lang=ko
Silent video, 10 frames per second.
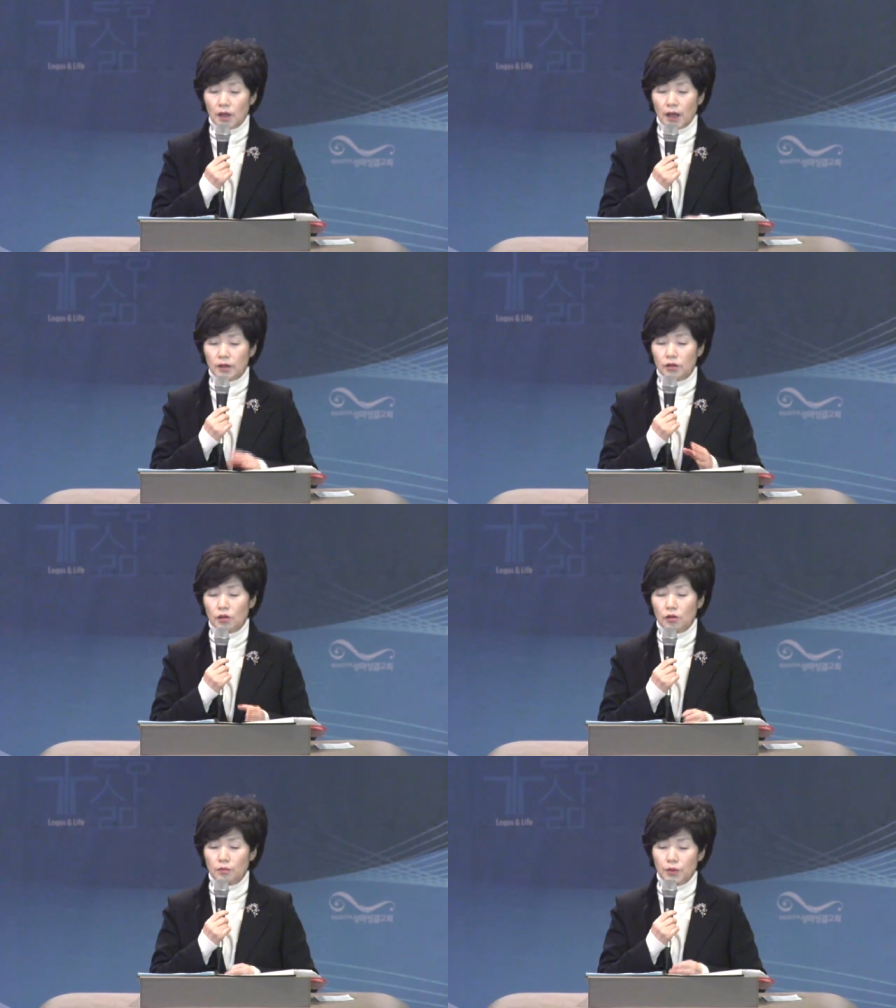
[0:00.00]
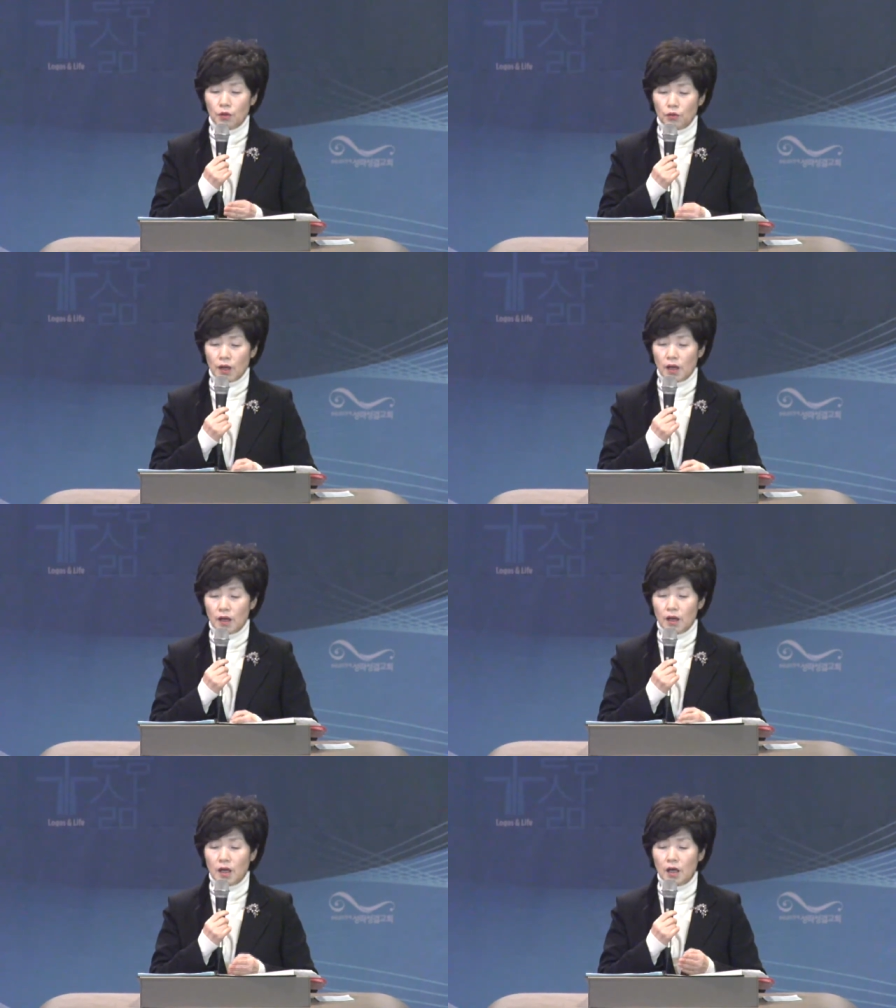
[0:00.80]
안녕, 평화,
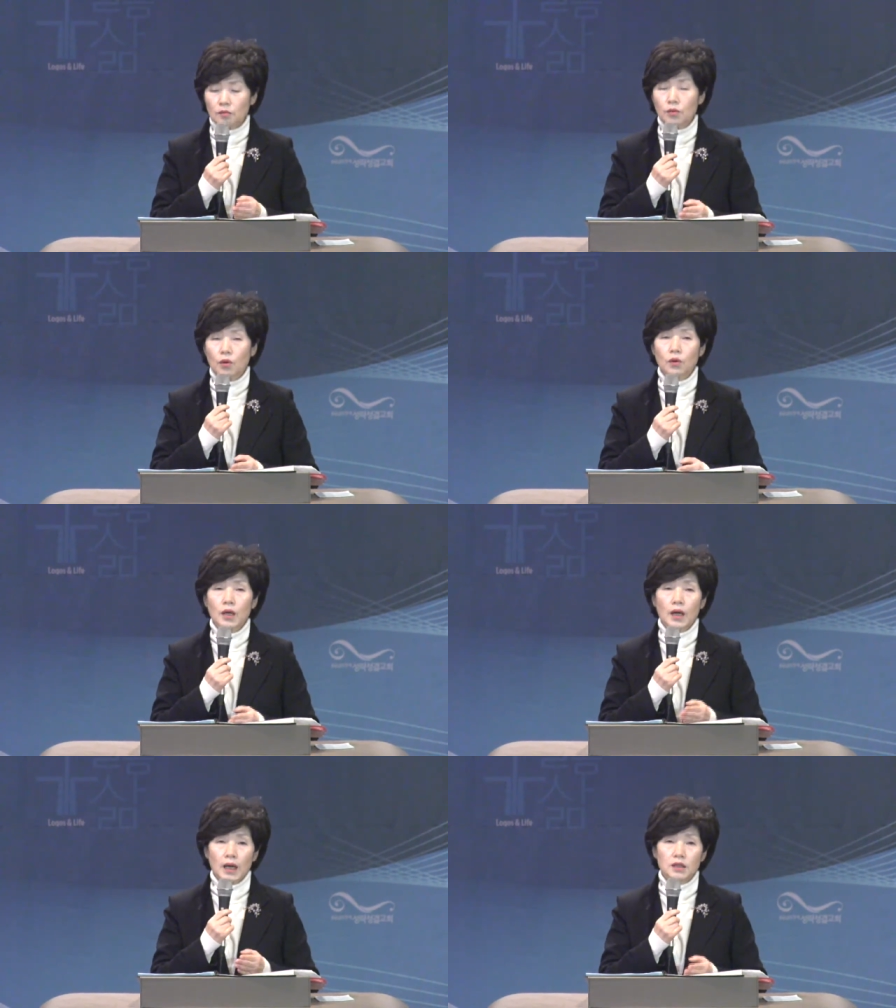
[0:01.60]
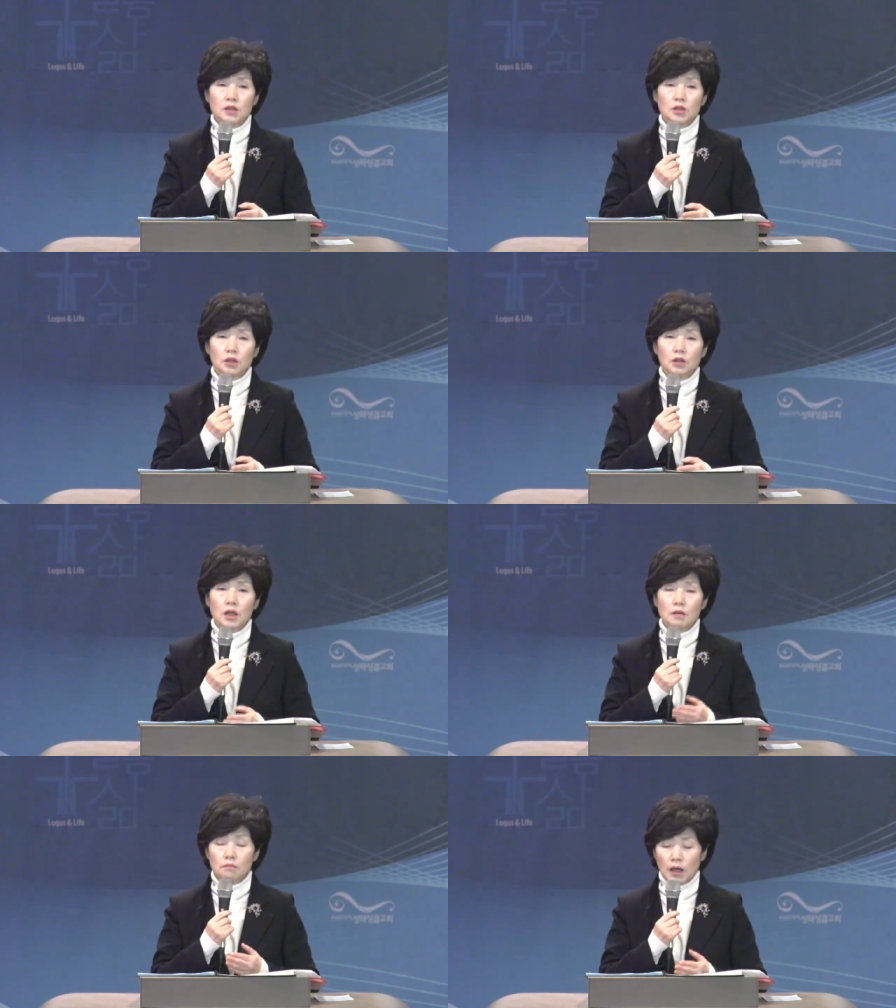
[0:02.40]
행복, 안전,
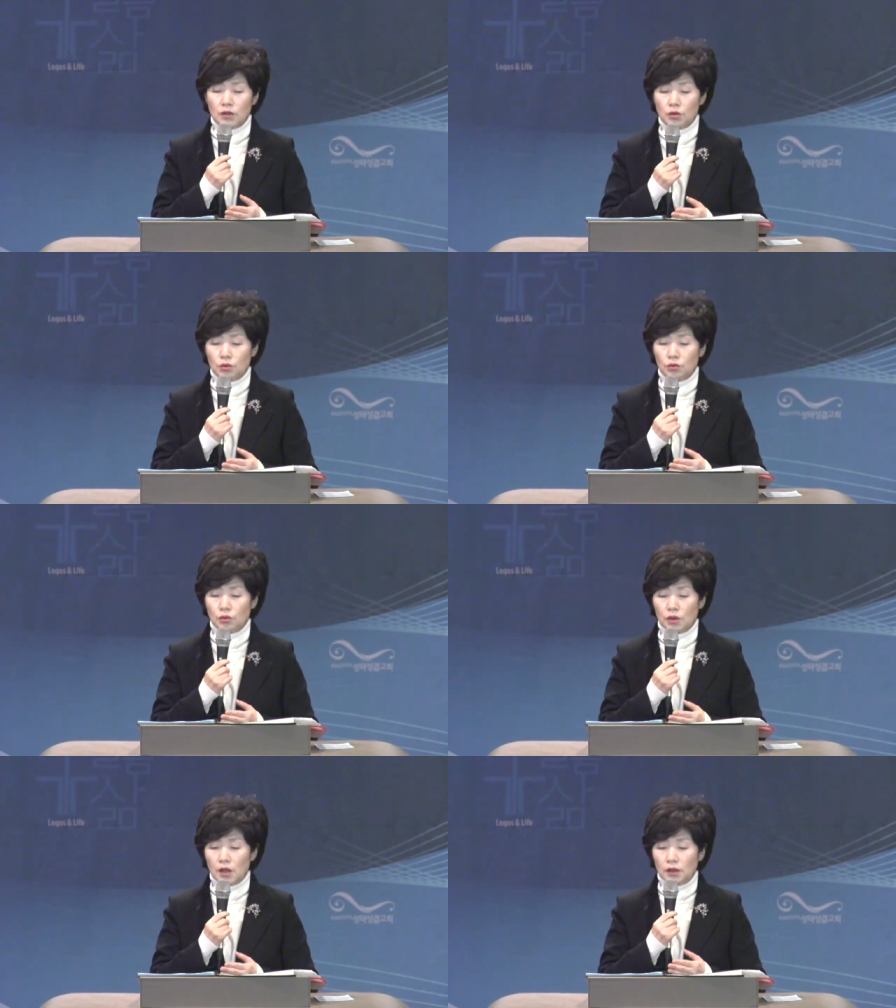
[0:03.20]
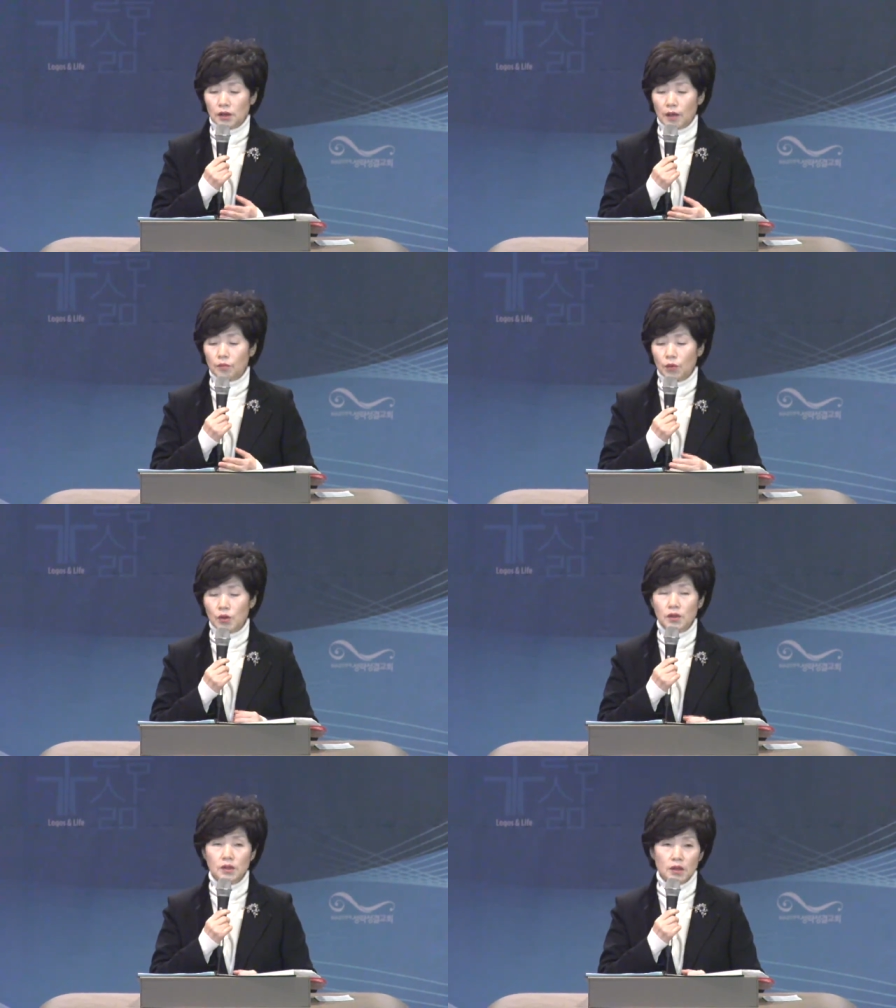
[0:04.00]
만족을 담고
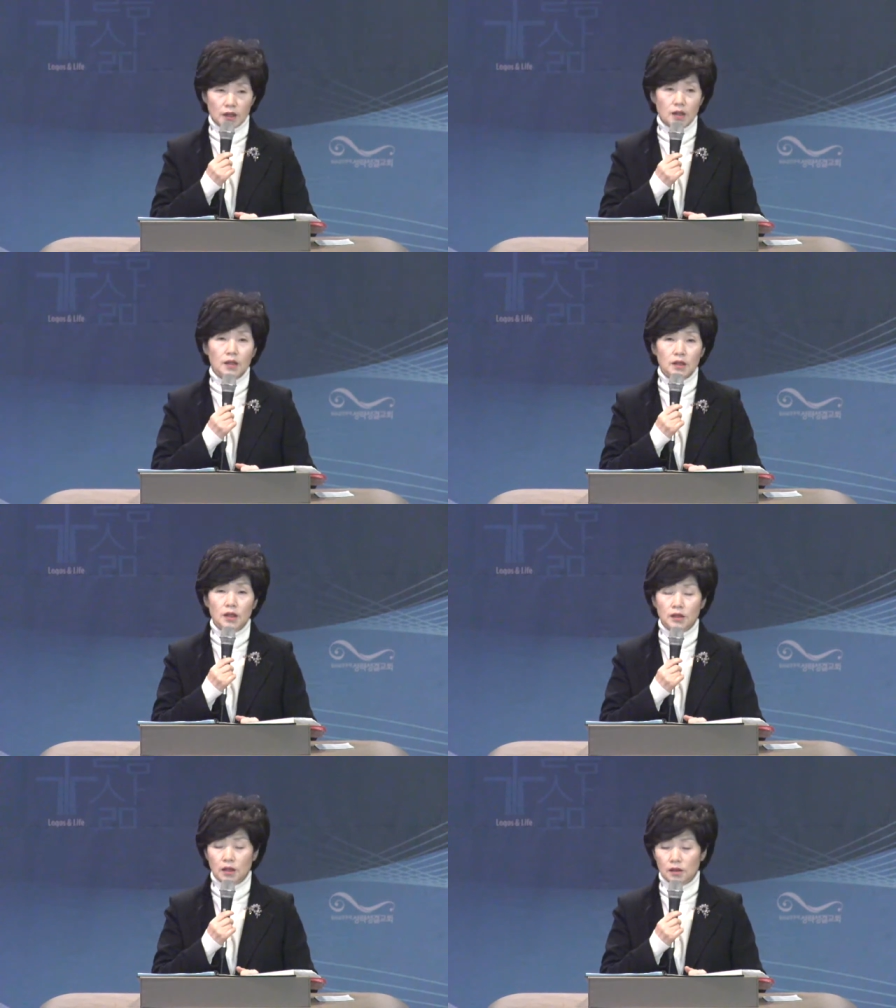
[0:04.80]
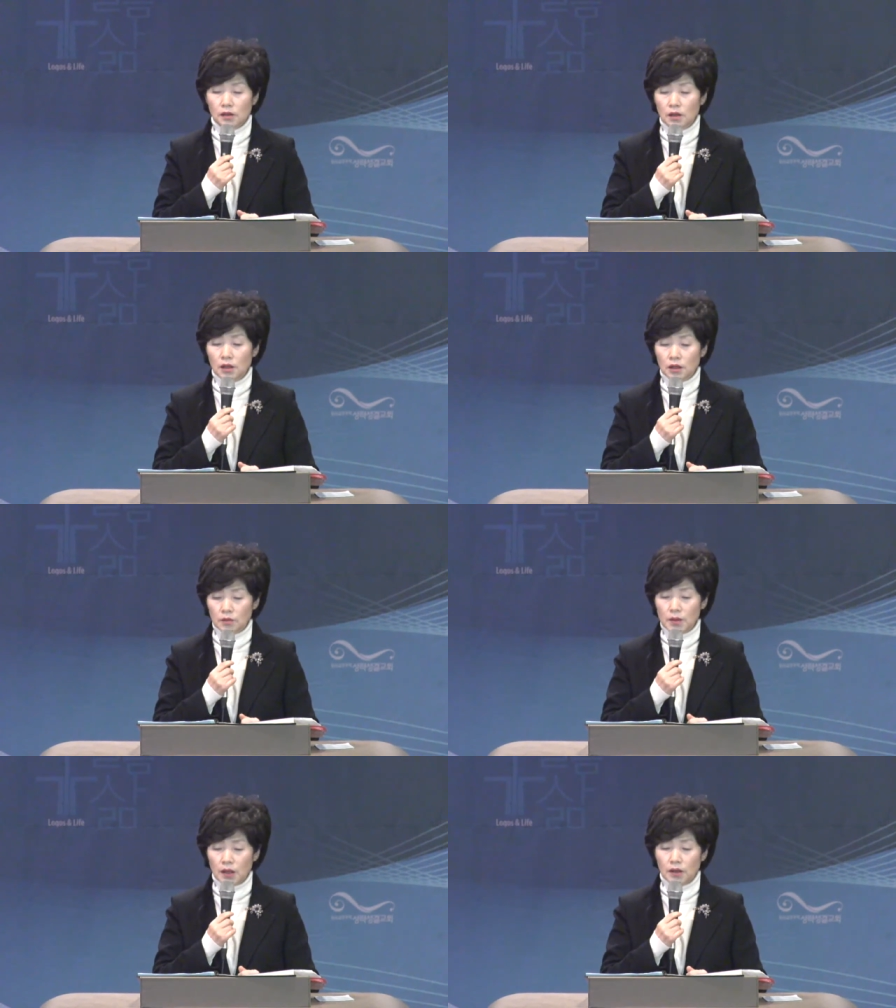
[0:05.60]
있는 최상의 상태를
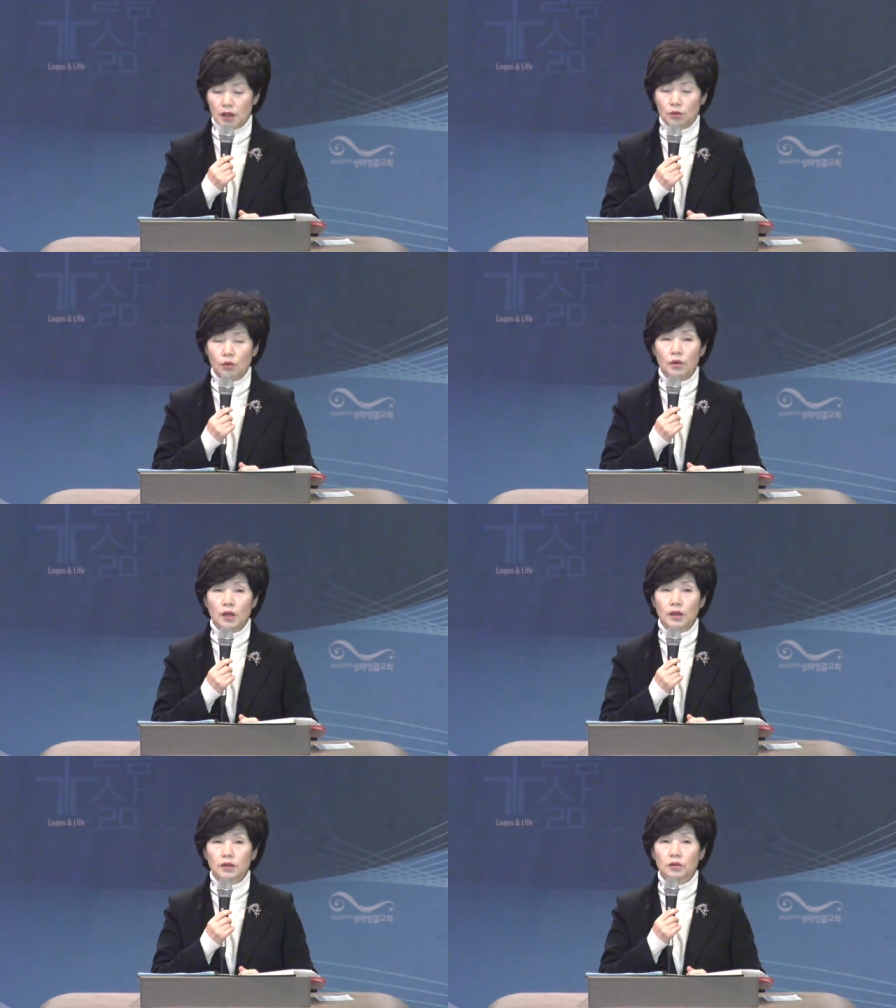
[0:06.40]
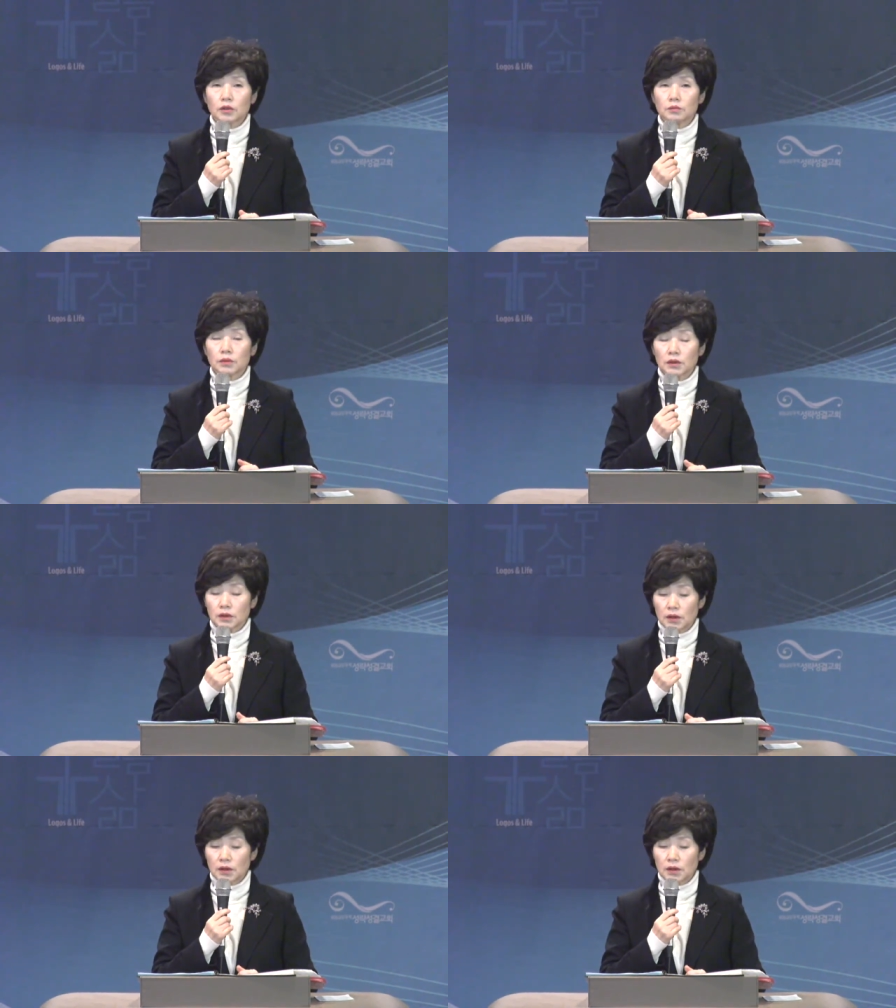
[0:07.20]
의미한다고 하는 것입니다.